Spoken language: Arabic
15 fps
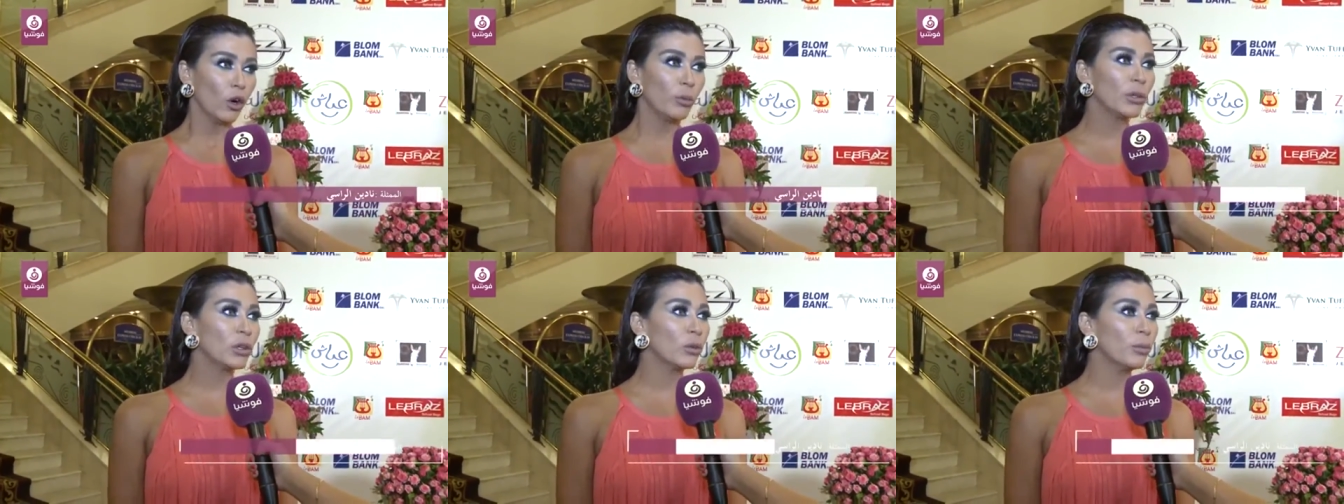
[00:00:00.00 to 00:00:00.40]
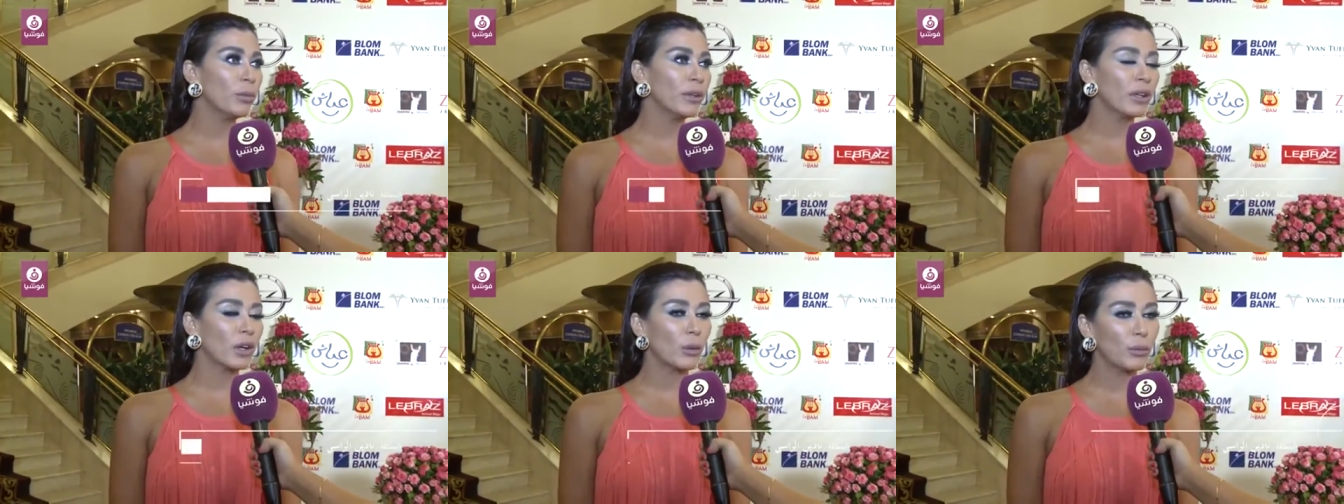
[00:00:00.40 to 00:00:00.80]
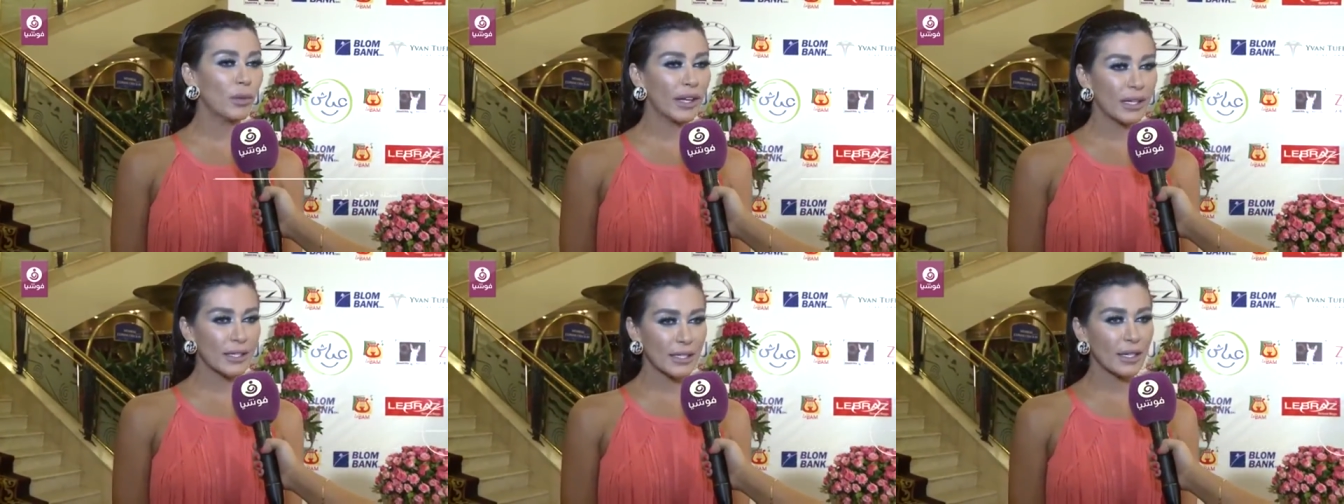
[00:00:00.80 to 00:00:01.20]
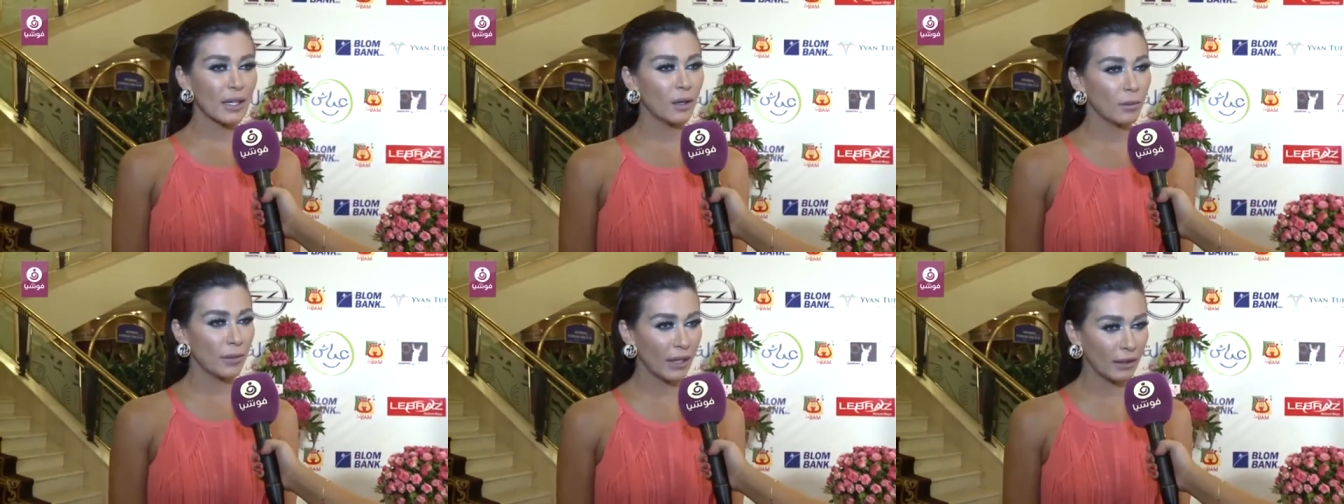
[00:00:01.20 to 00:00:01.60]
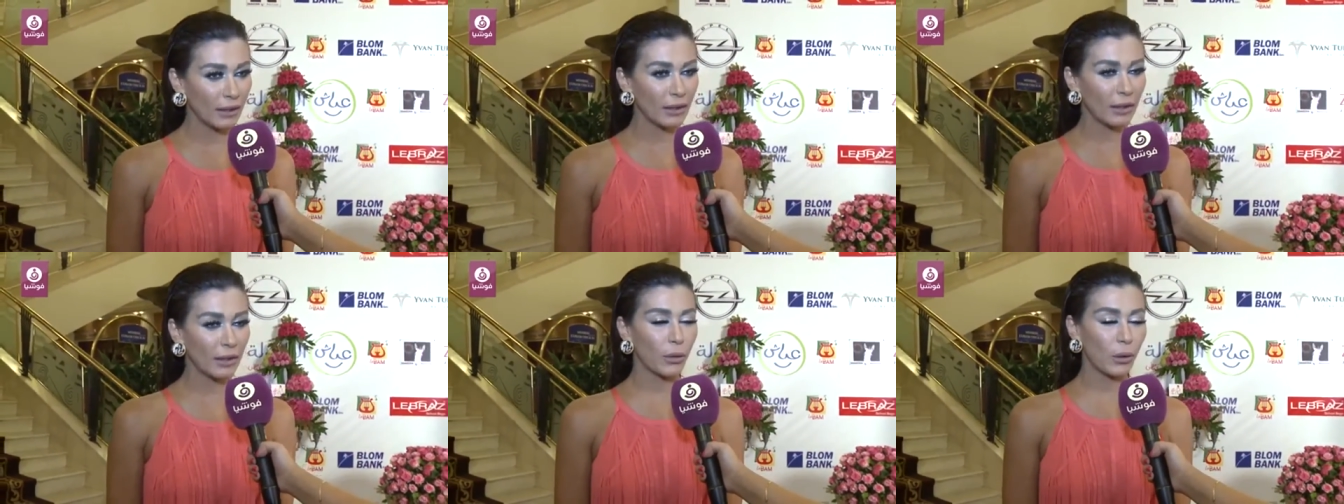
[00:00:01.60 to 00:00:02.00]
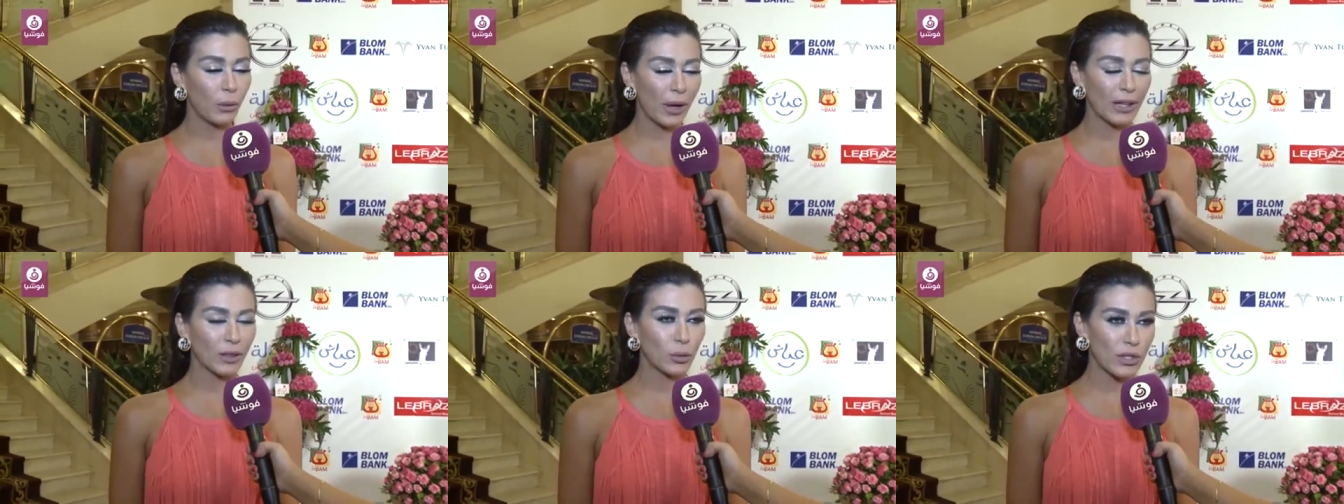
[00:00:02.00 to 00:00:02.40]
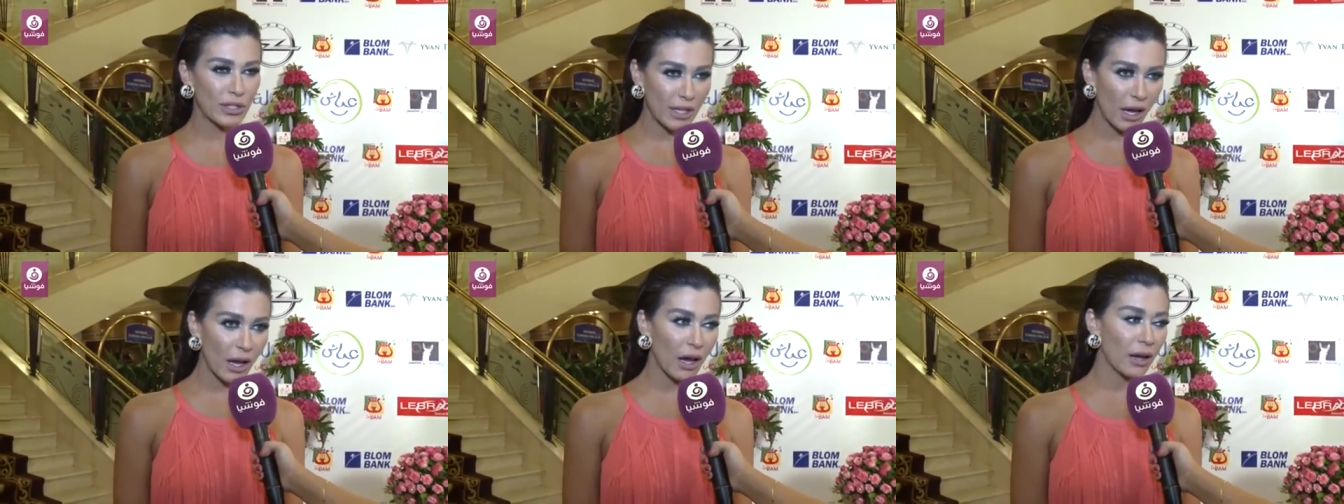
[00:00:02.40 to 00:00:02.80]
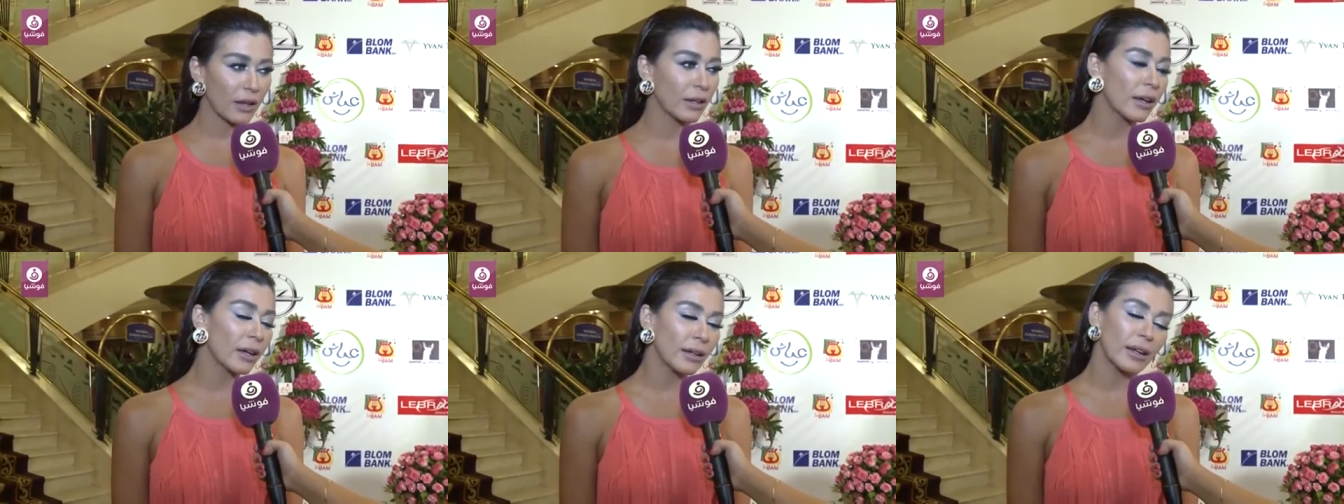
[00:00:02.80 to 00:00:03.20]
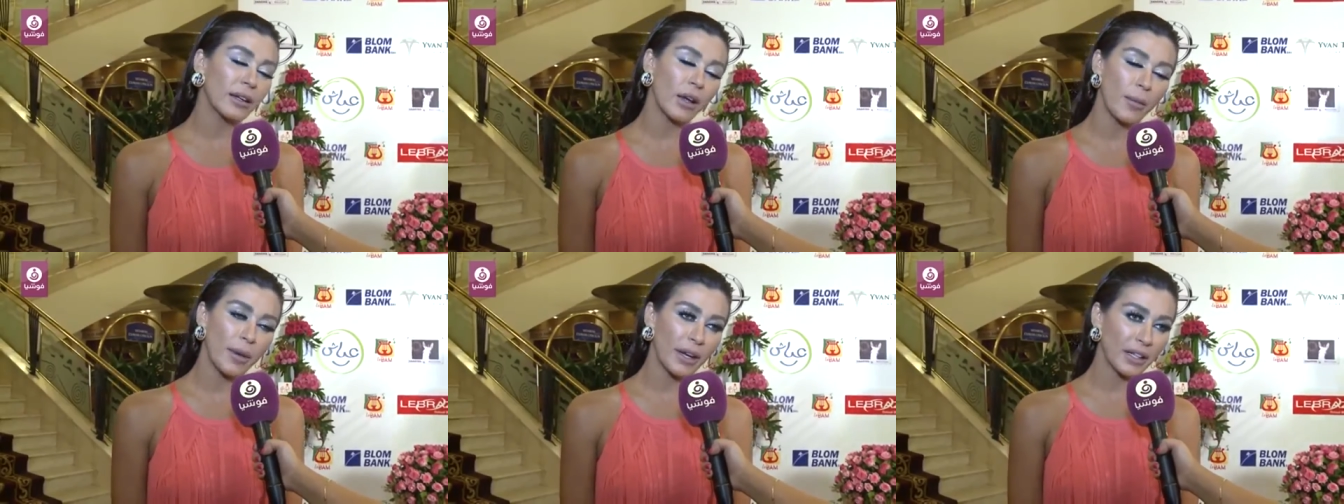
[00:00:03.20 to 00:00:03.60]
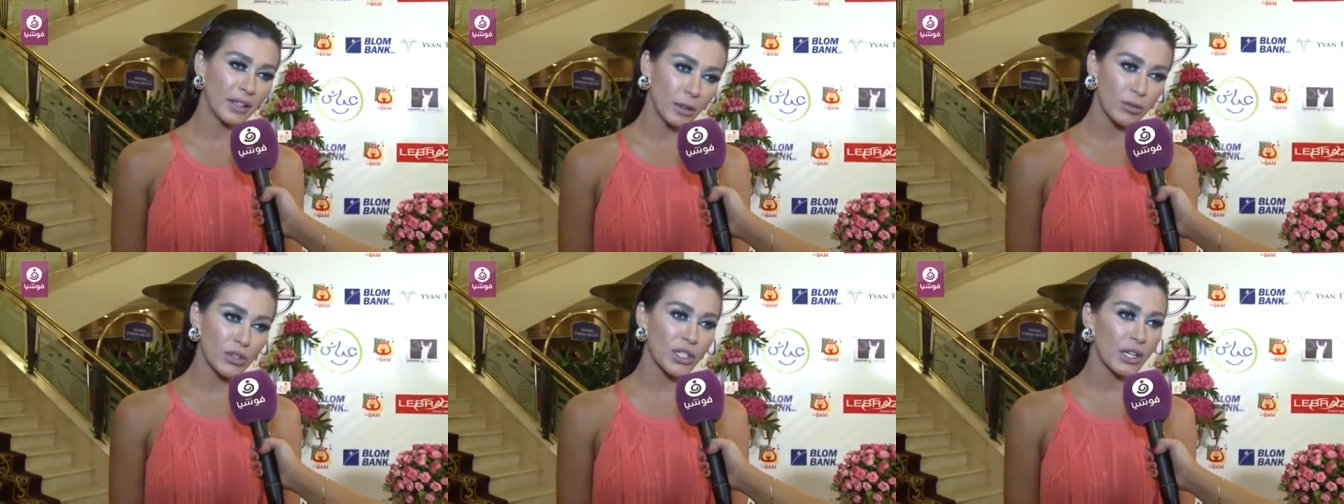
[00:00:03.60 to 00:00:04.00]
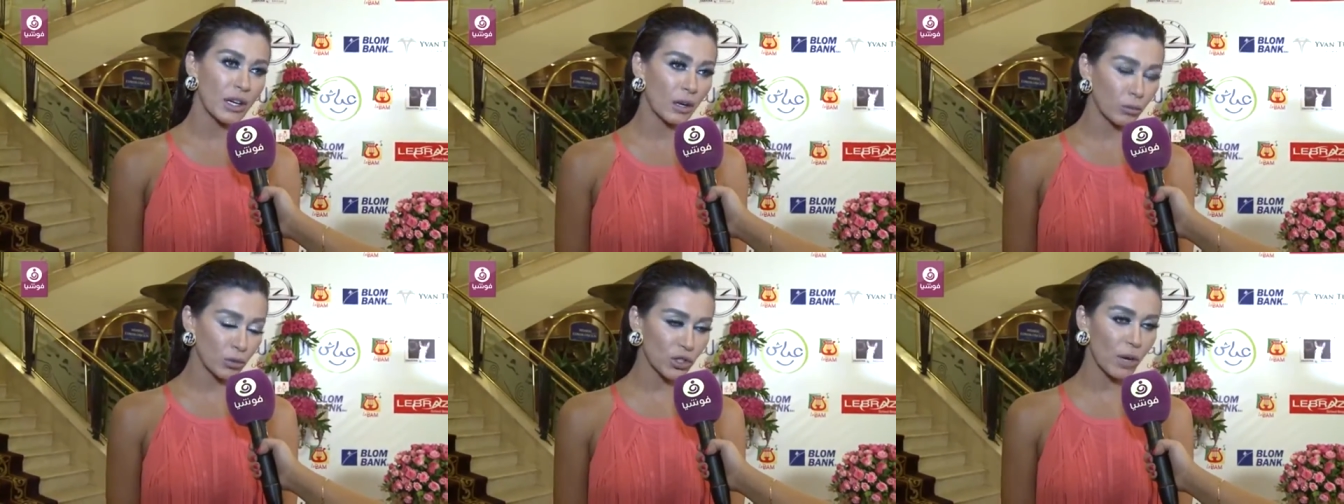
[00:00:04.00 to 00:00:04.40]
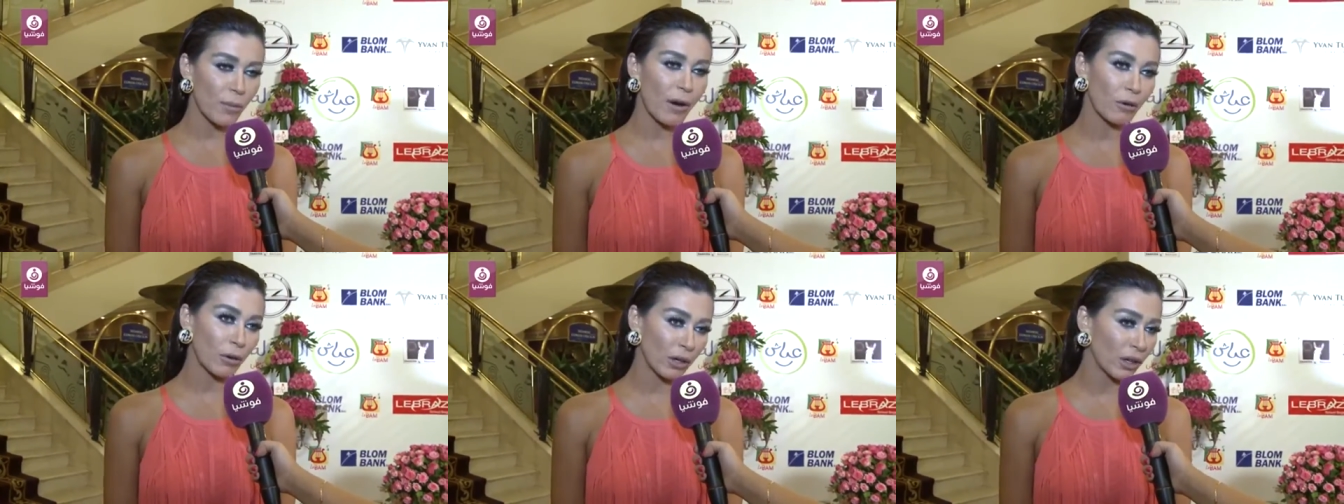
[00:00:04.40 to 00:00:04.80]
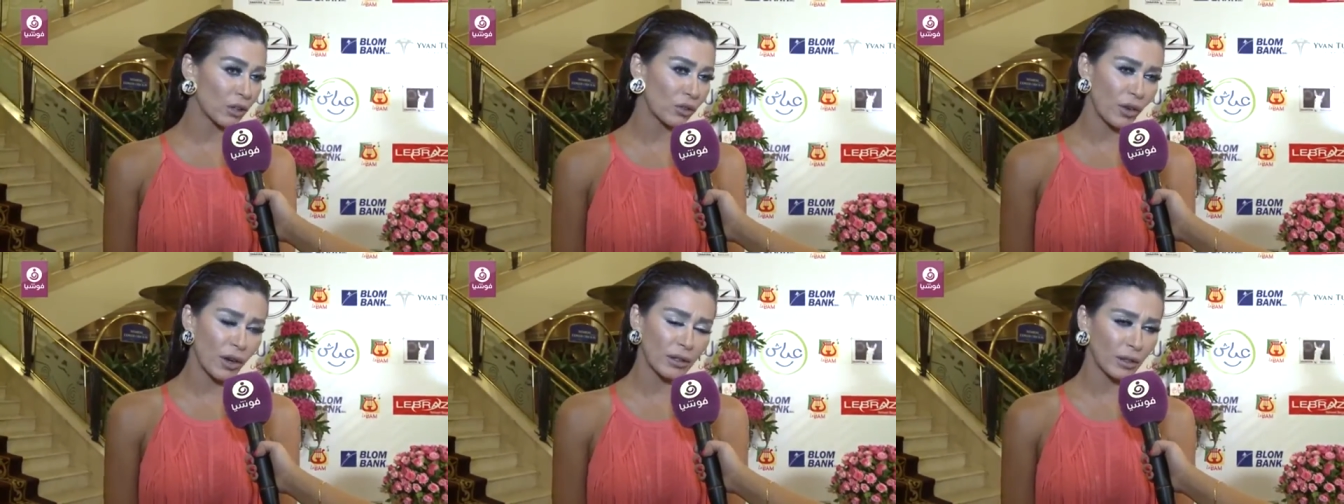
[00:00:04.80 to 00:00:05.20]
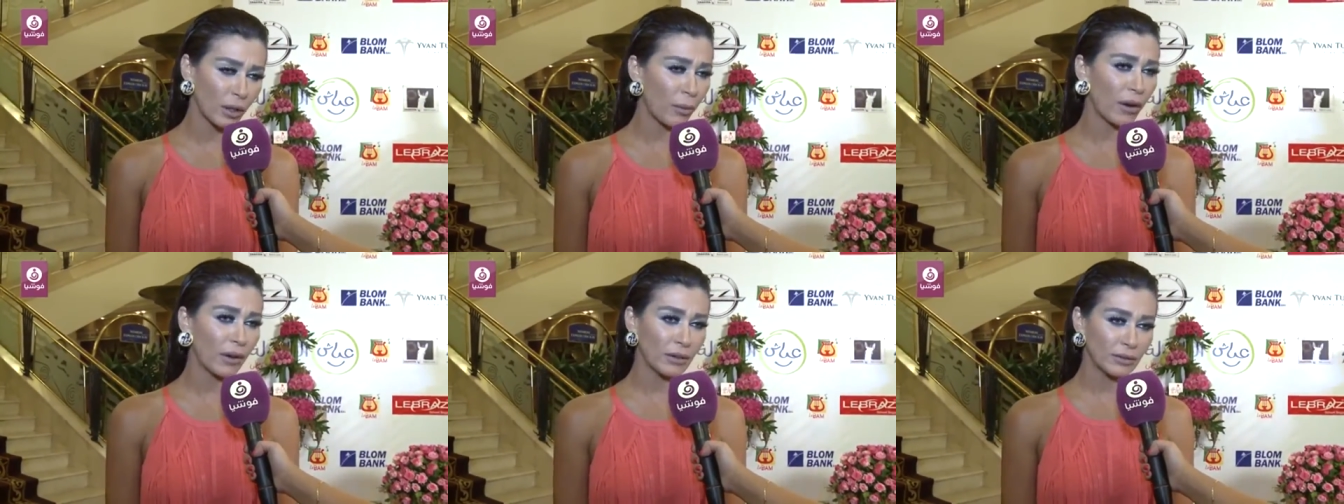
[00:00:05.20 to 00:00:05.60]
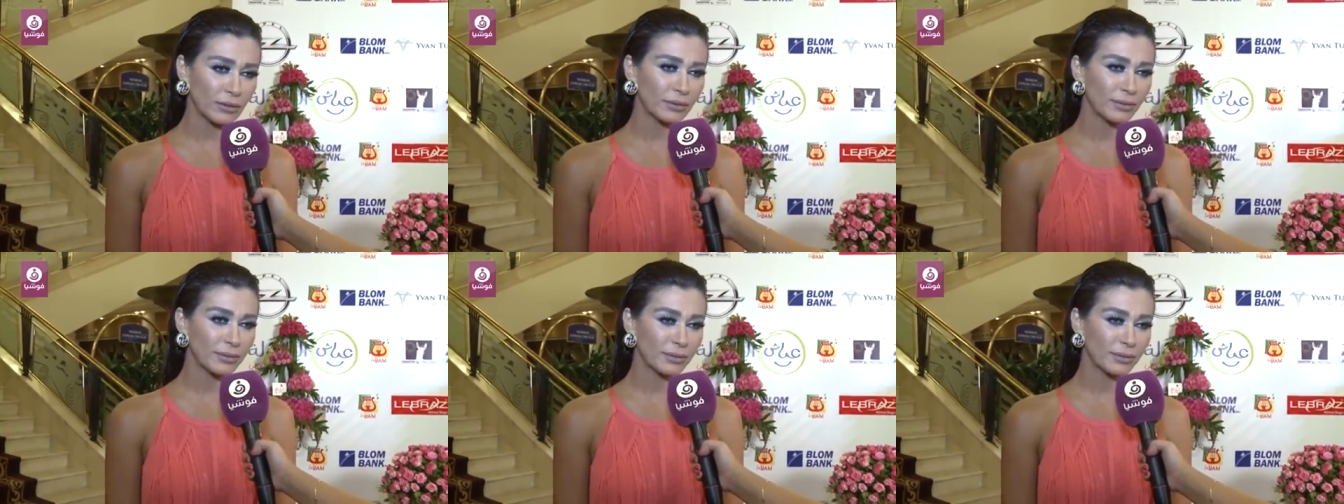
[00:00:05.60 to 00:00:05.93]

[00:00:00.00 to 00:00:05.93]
وبطلب من ربنا يعطيني الامكانيه والوقت والصحه اني اقدر كمان اقدم شيء للمجتمع وللاطفال طبعا